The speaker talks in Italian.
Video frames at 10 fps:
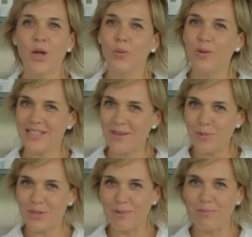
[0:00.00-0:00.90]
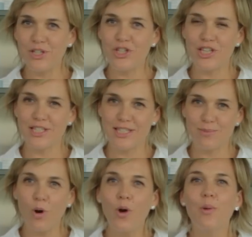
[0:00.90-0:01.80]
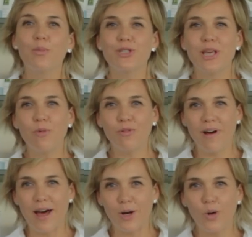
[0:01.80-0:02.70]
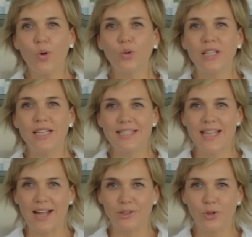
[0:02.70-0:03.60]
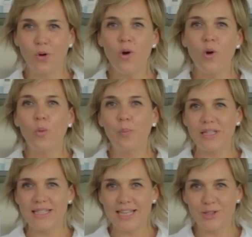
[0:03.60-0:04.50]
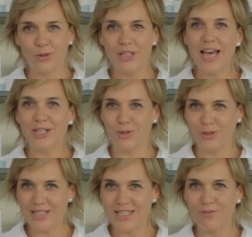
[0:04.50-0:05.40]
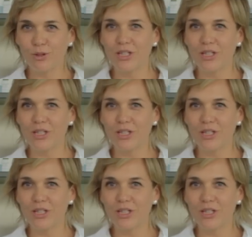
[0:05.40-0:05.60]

Un esempio semplicissimo possiamo farlo utilizzando un pezzetto di nastro adesivo